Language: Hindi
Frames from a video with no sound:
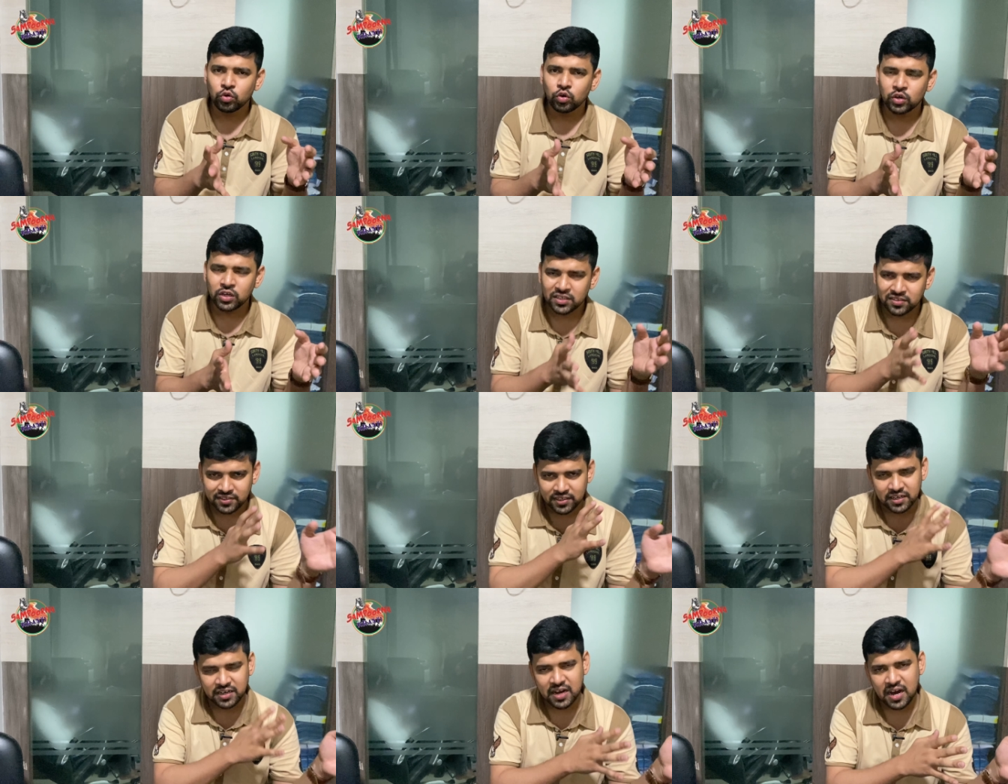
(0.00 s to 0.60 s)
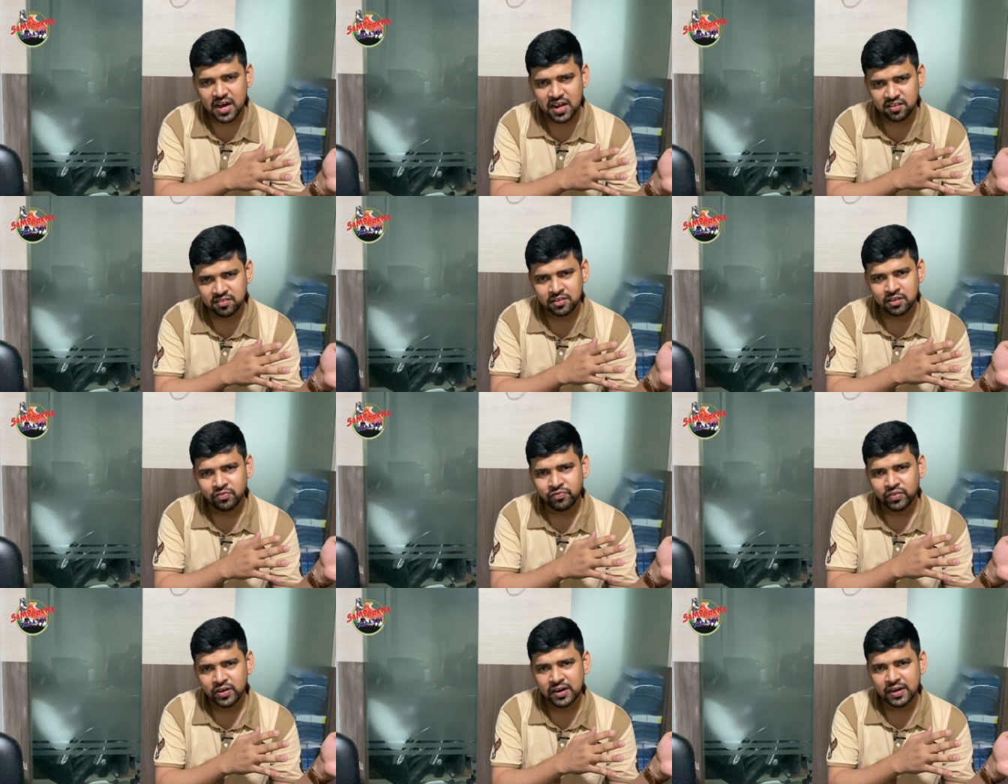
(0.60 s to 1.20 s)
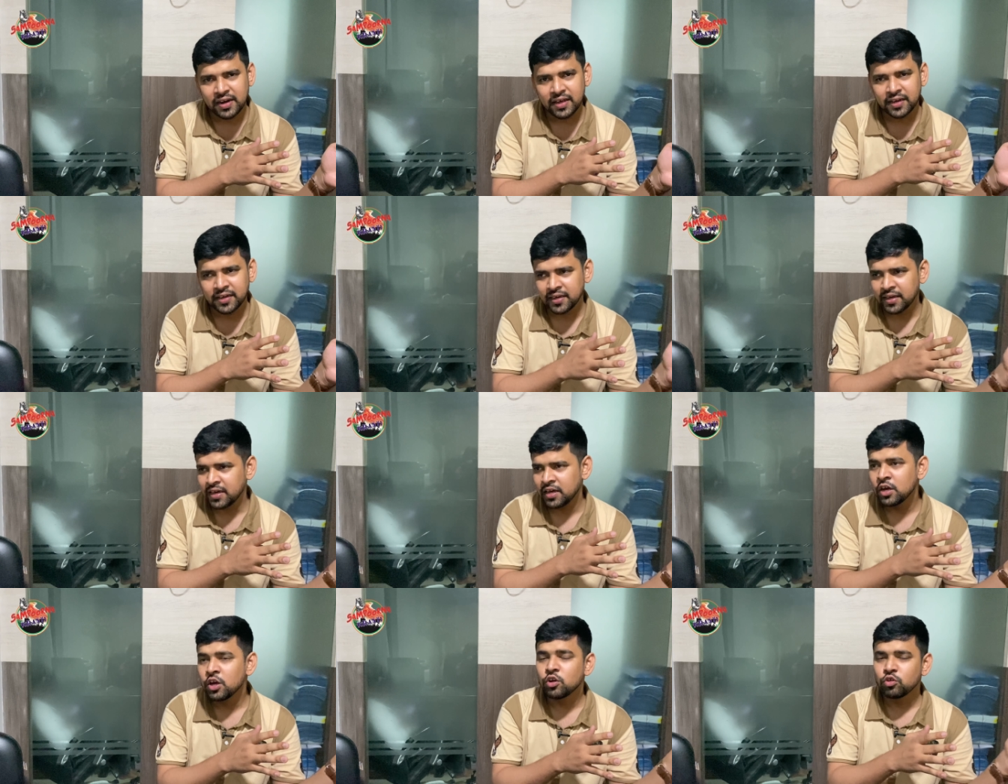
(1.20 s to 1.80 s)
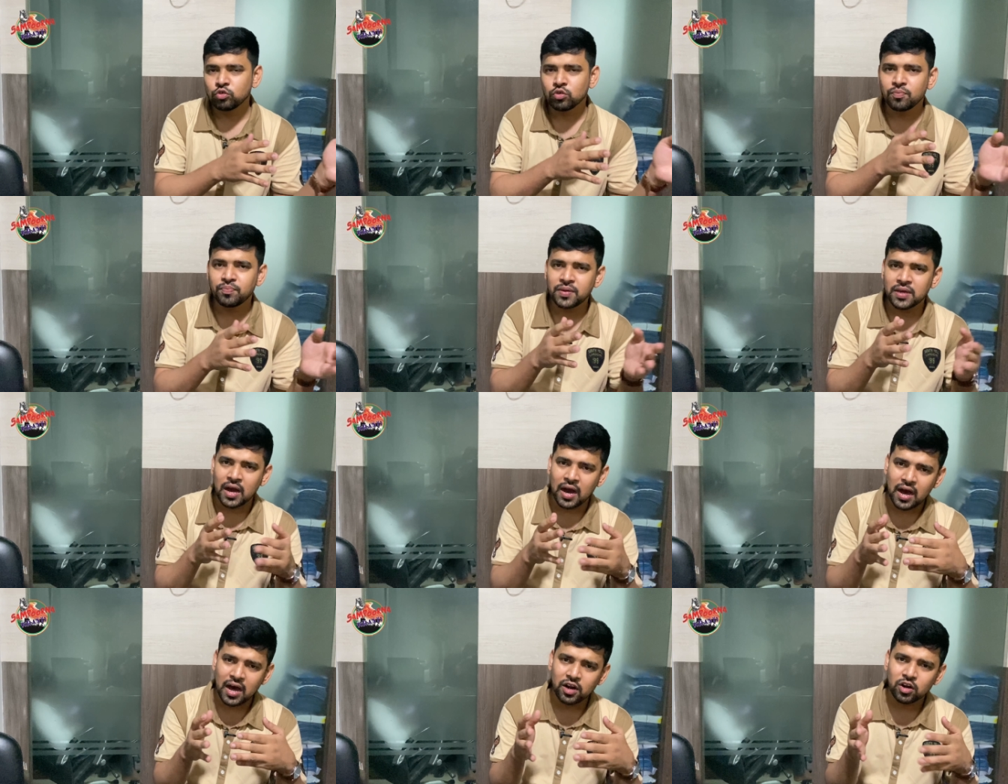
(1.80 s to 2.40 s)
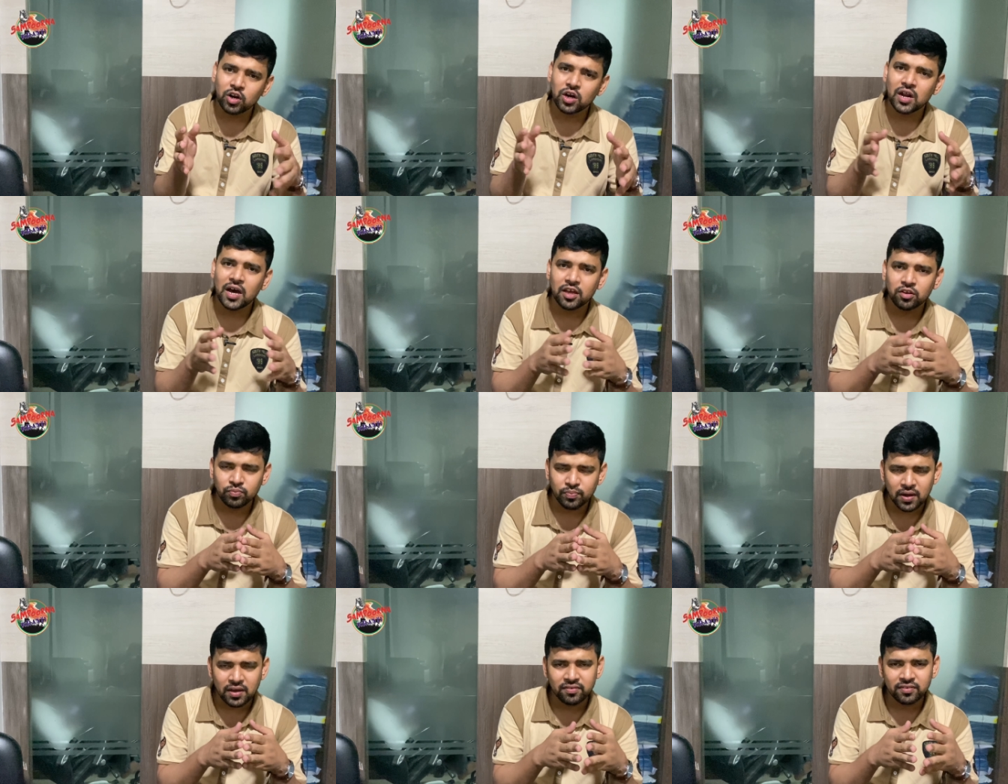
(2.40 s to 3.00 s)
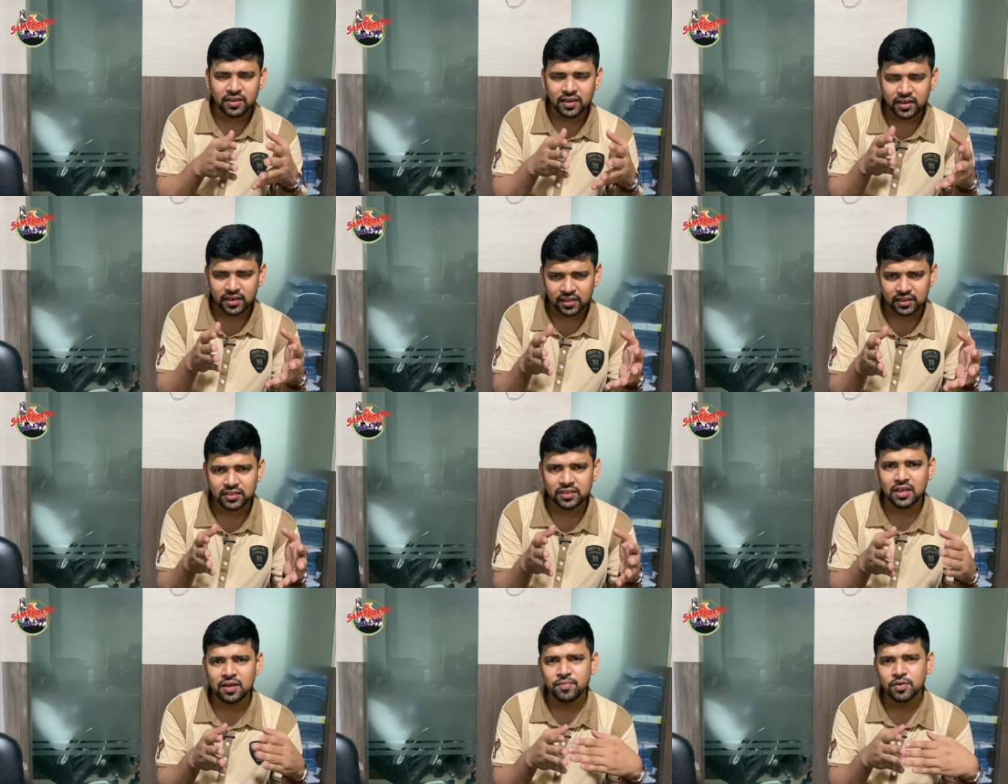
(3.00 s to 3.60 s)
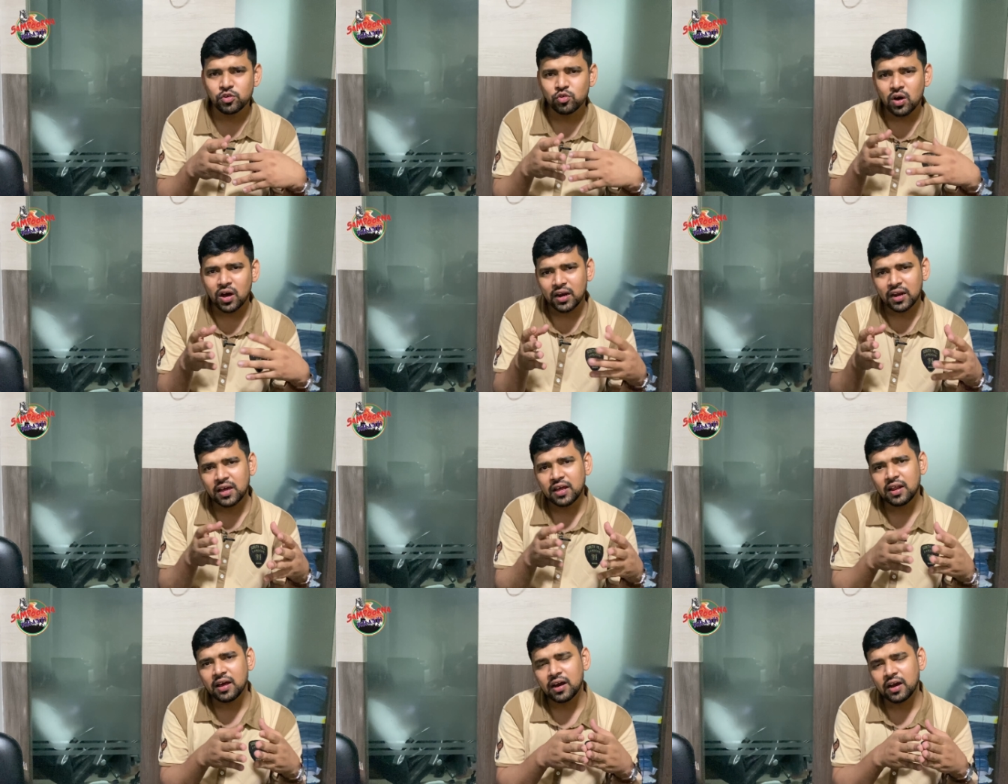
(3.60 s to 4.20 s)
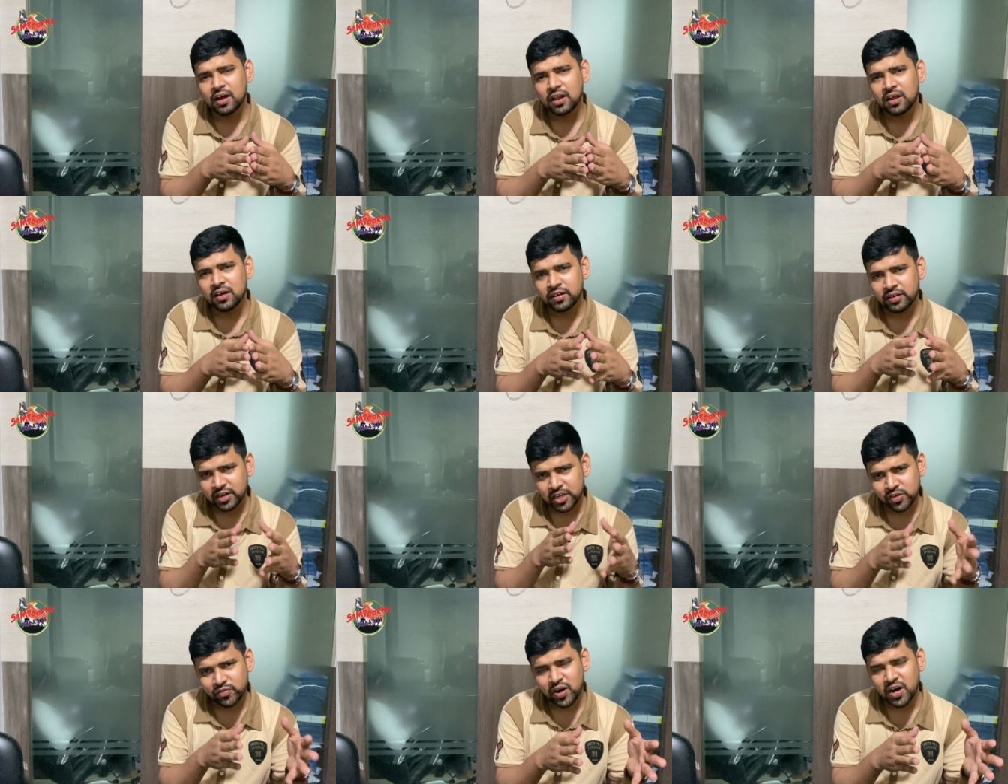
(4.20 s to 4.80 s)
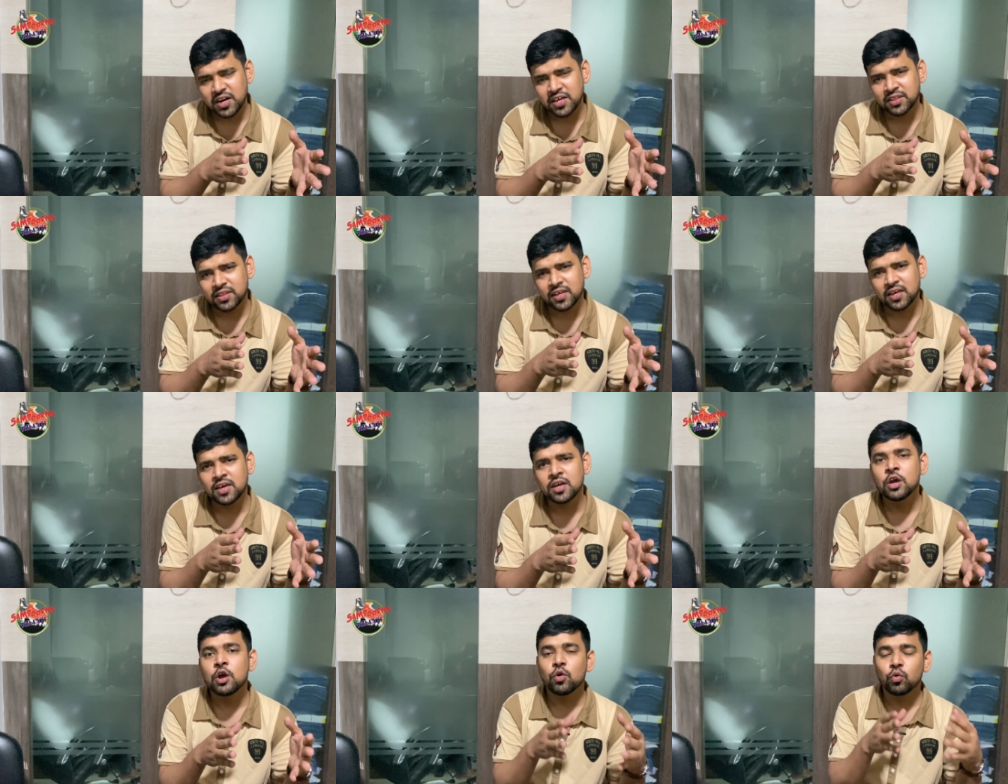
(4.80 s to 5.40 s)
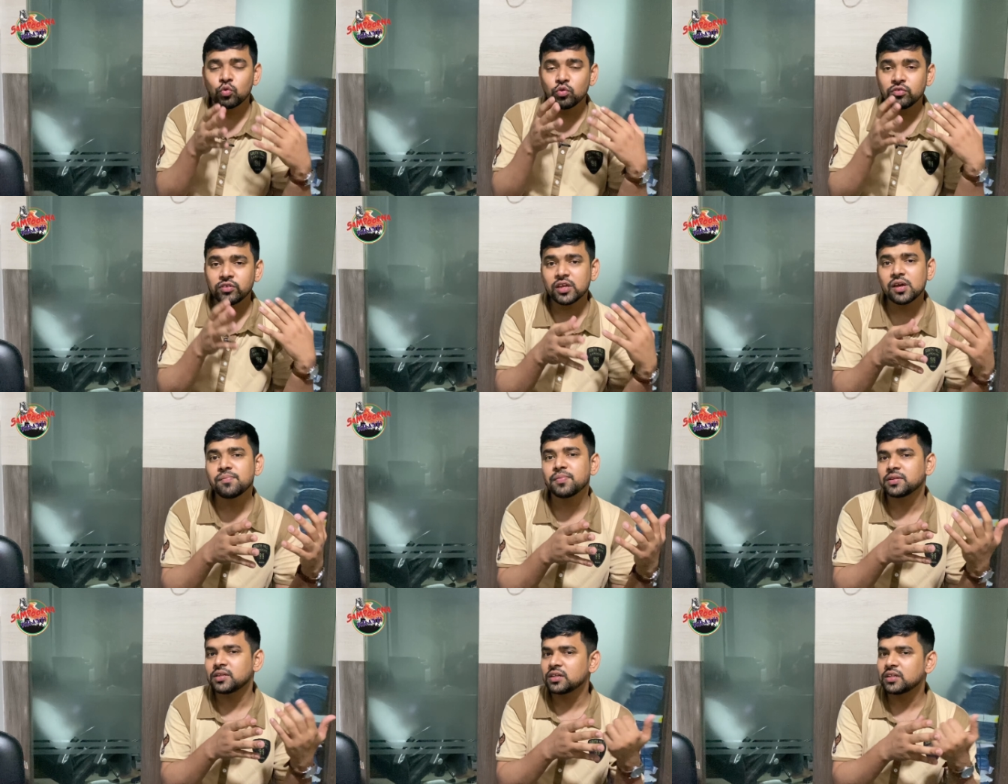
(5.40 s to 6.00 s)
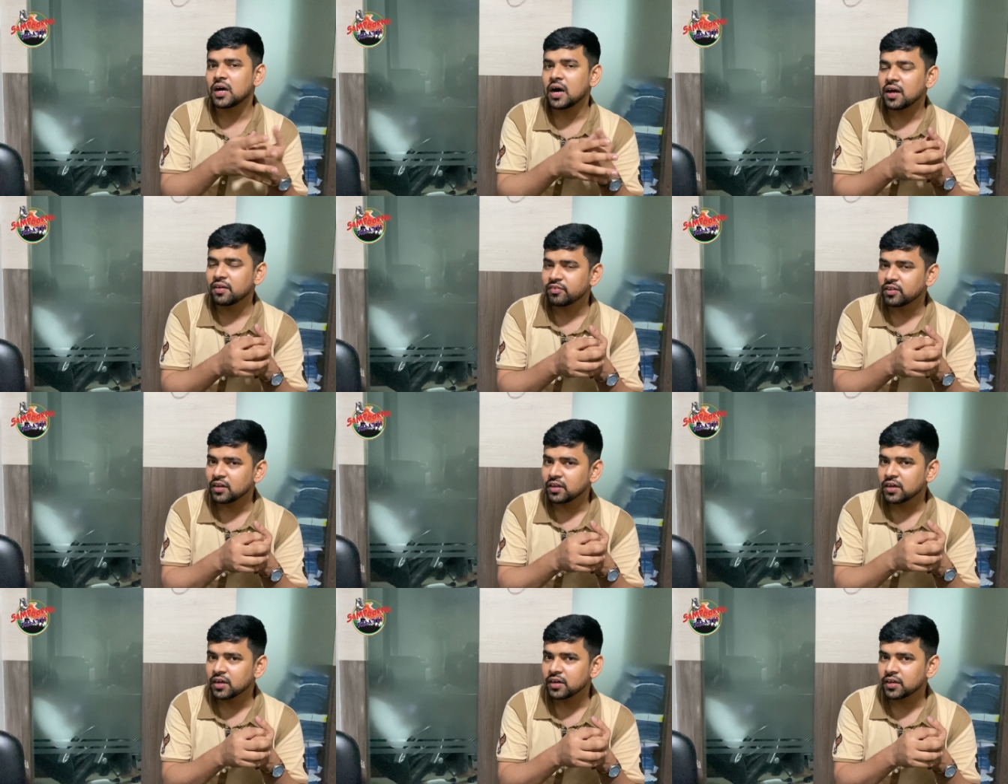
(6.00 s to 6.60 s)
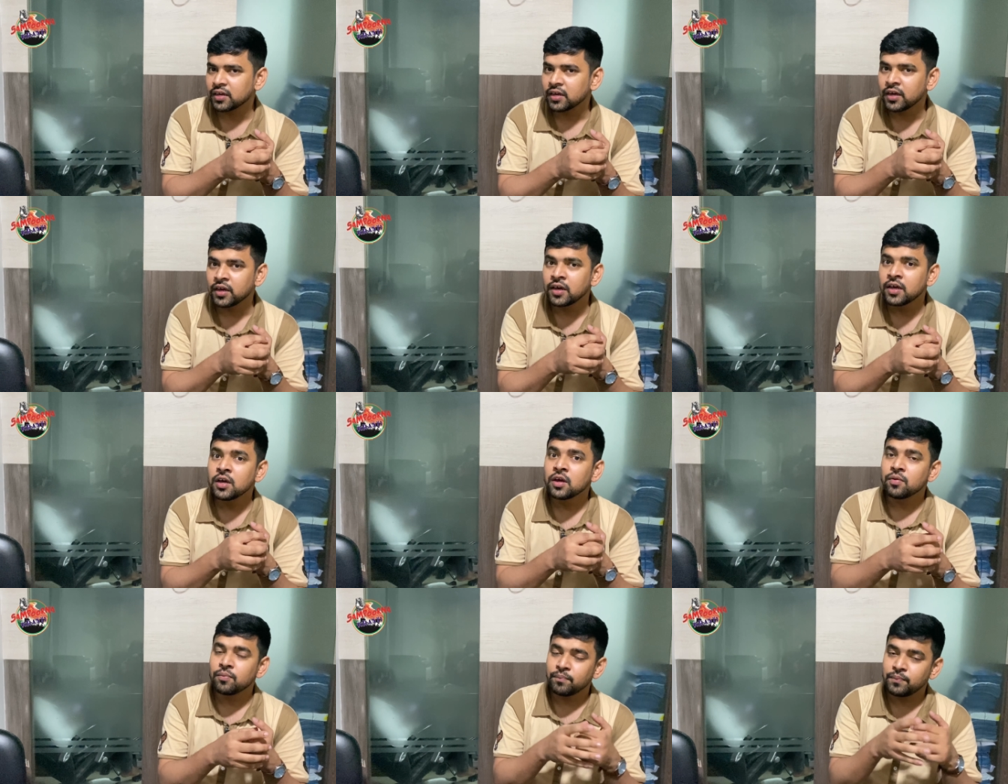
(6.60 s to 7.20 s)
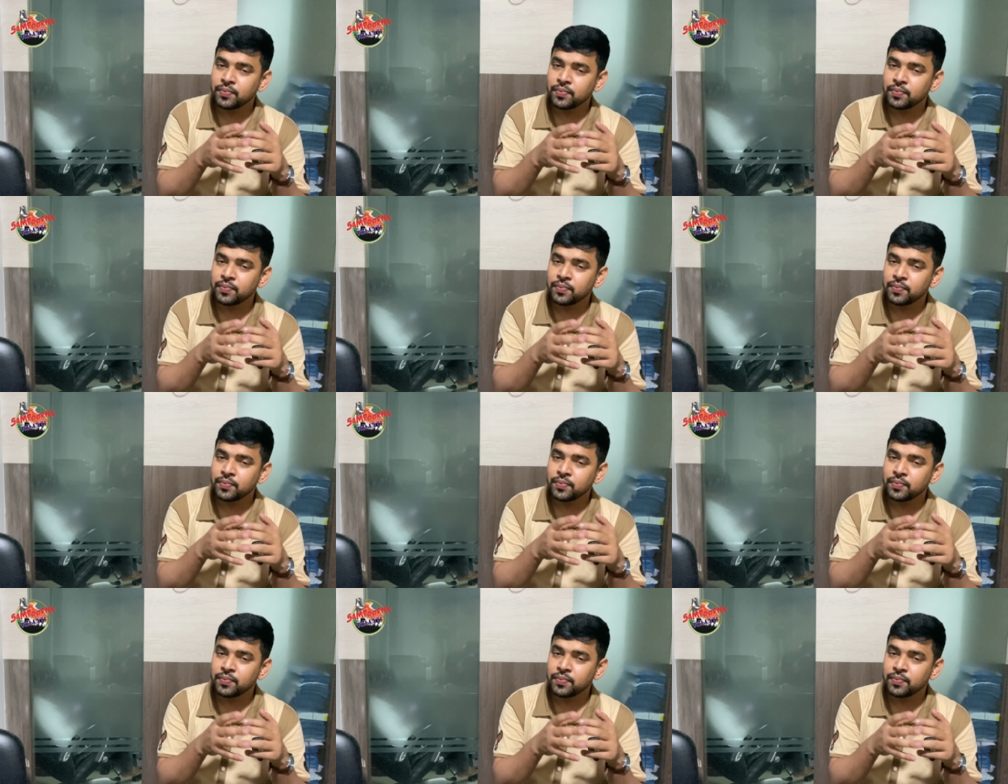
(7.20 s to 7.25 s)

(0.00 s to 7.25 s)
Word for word: उन्होंने सरकार से फ़ंड लेके जो बिहार और आसपास के ख़त्े में जो अलग अलग रजवाड़े थे उनसे मदद हासिल करके